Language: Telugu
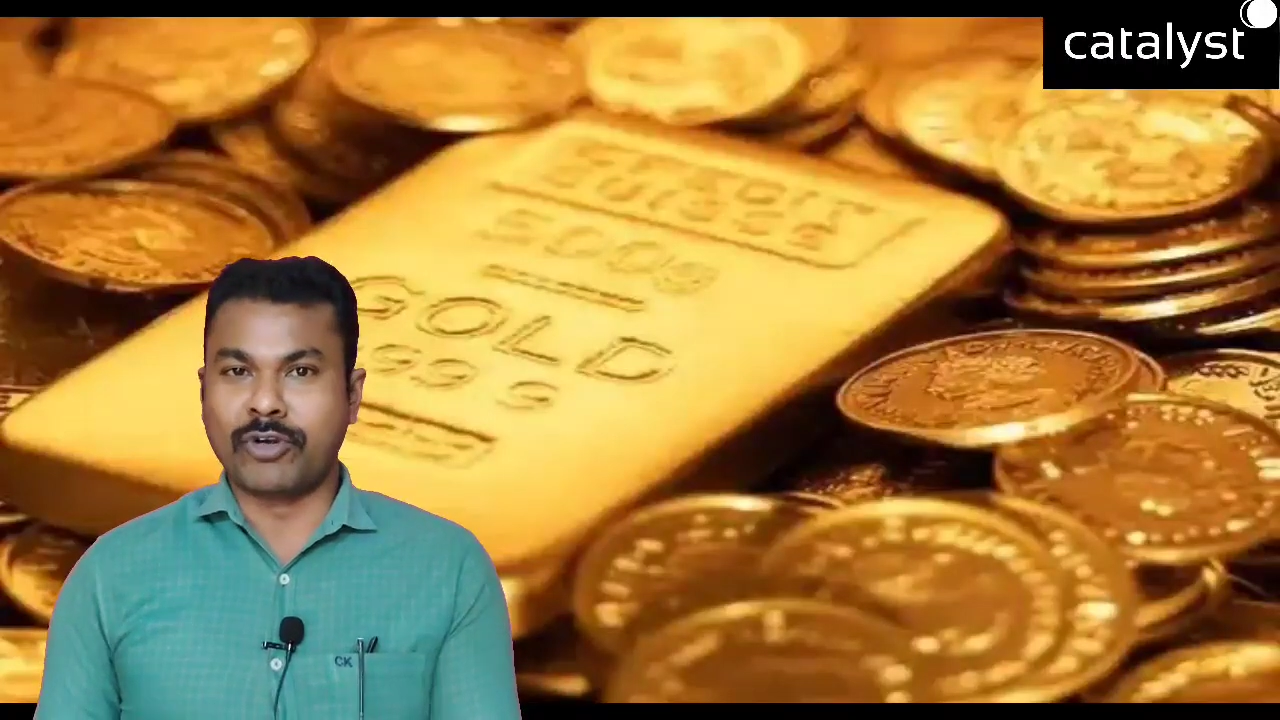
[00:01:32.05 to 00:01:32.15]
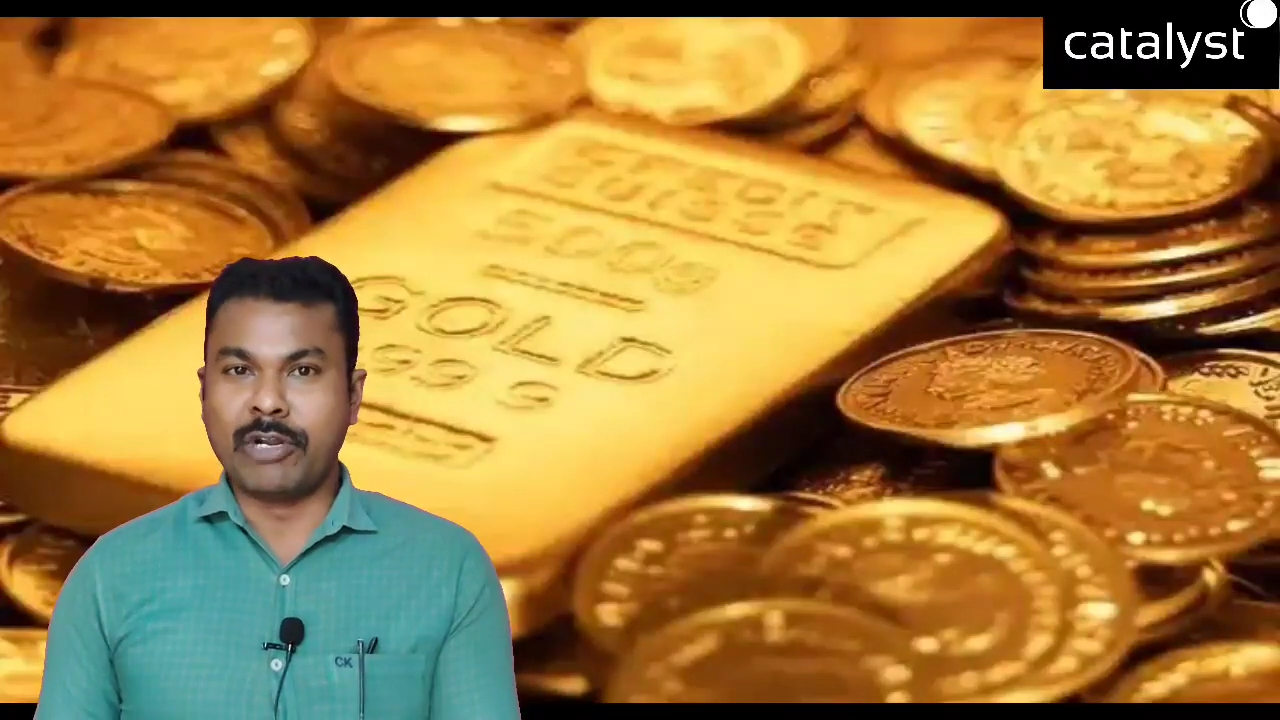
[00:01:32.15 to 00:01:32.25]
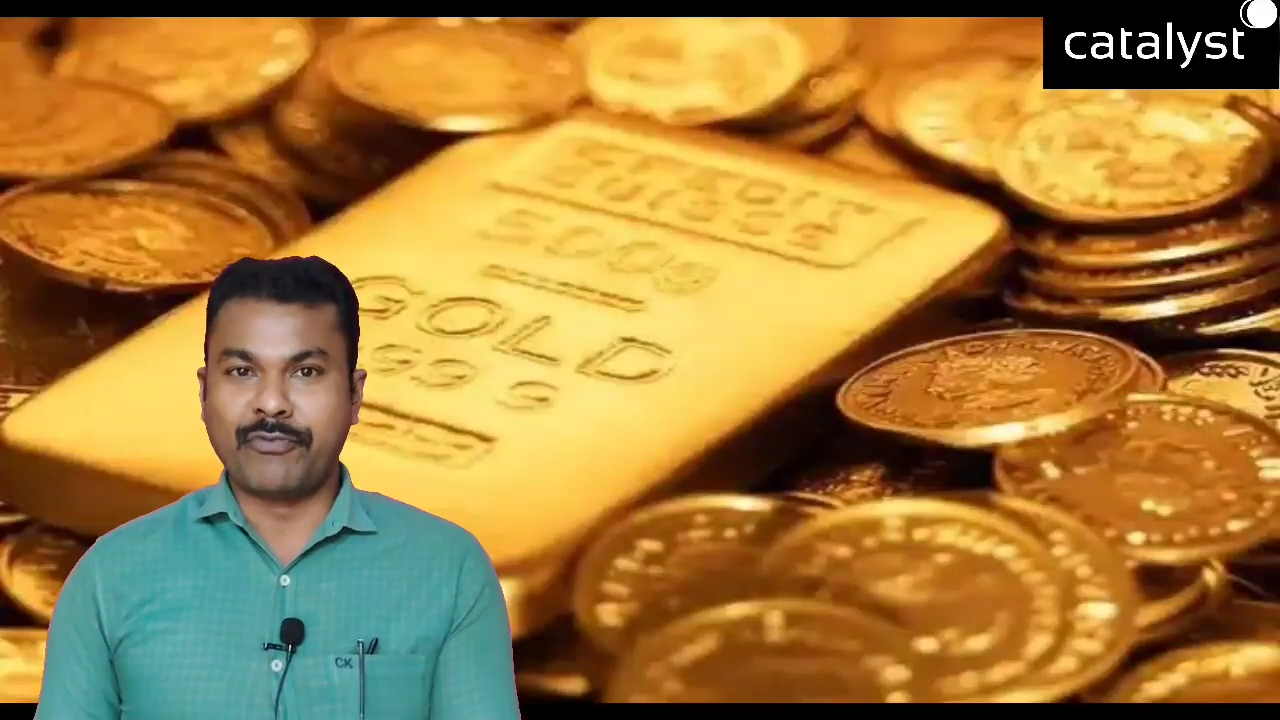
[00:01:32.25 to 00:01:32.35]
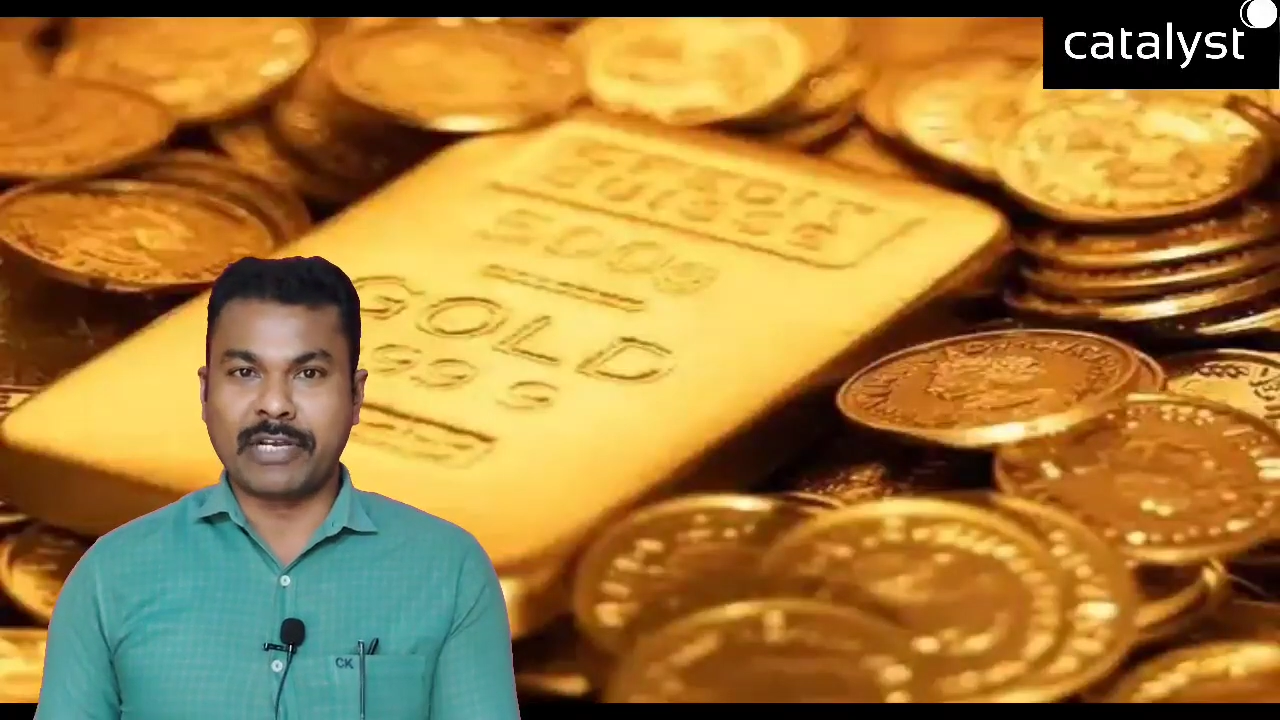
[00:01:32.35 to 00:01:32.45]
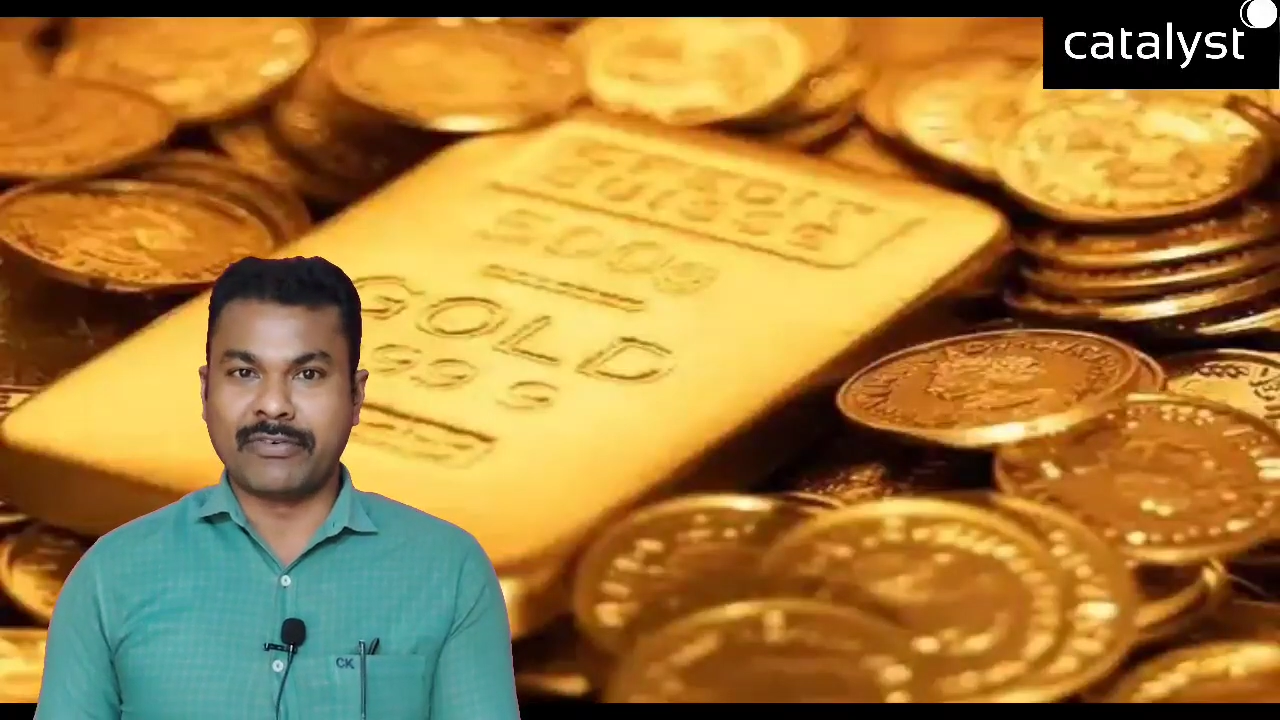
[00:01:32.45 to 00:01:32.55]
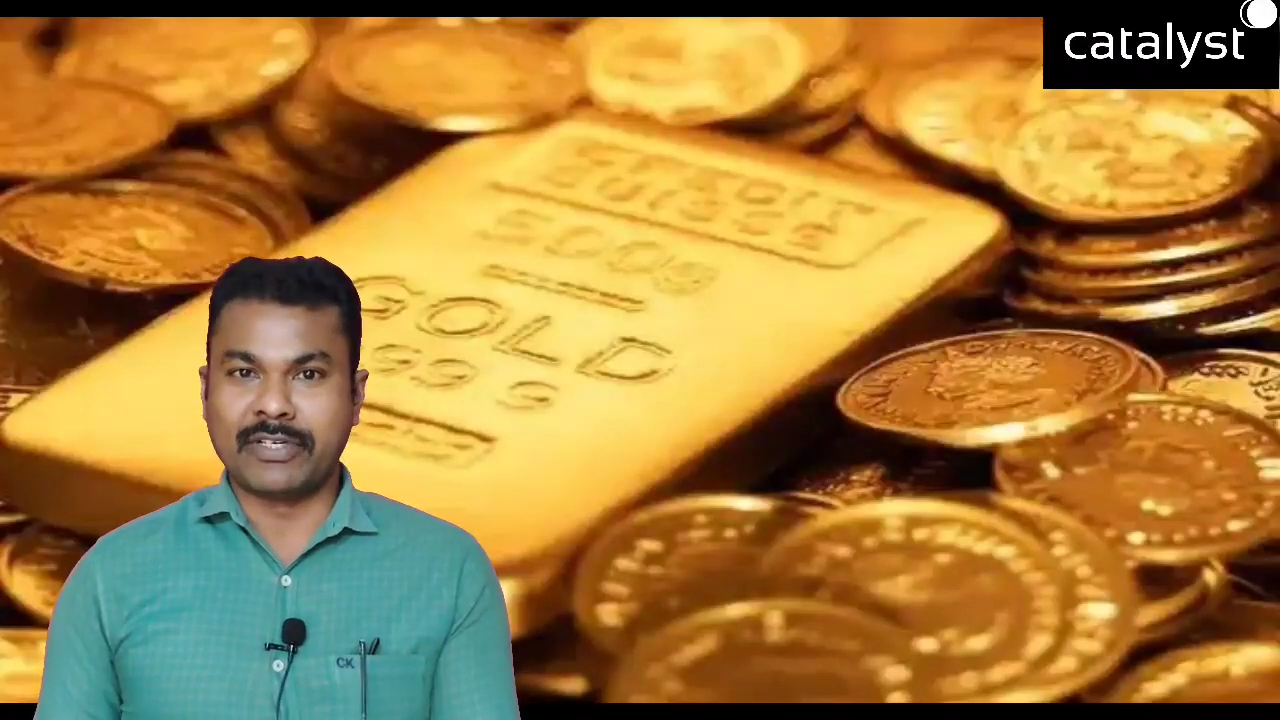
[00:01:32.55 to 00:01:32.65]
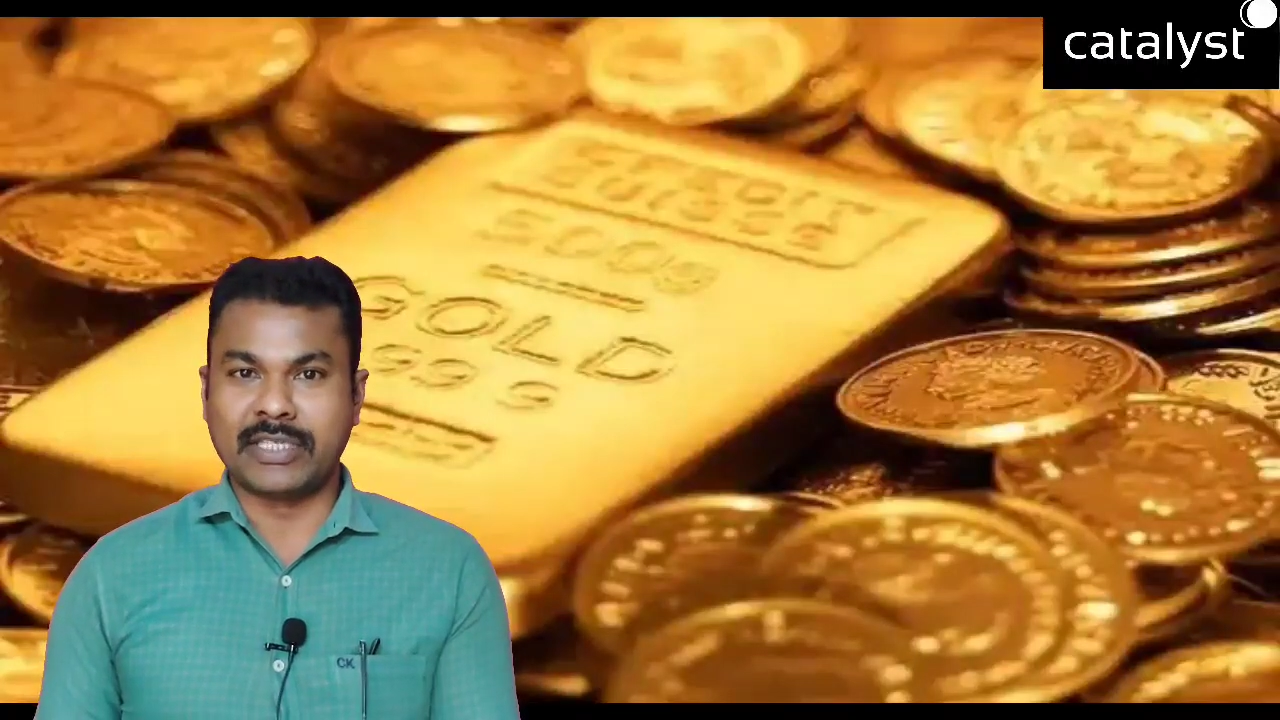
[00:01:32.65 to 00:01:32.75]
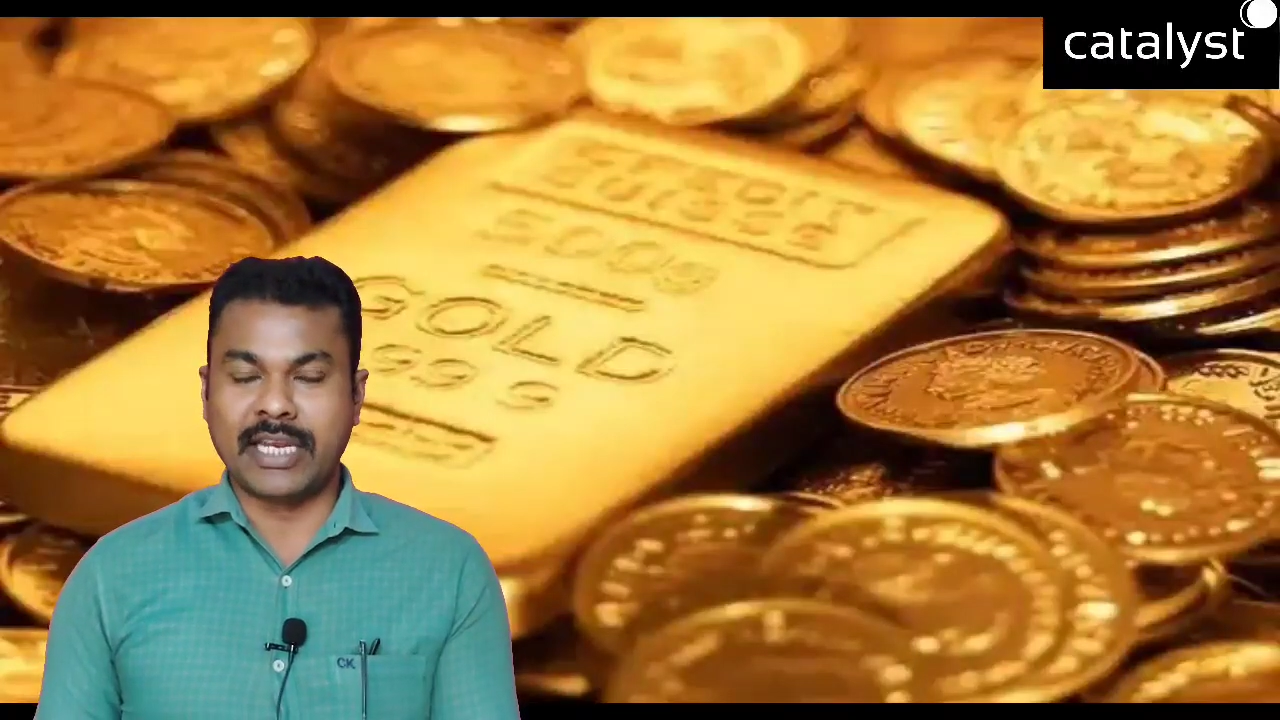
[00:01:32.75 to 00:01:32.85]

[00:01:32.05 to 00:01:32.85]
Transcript: ట్వంటీ ఫోర్ అవర్స్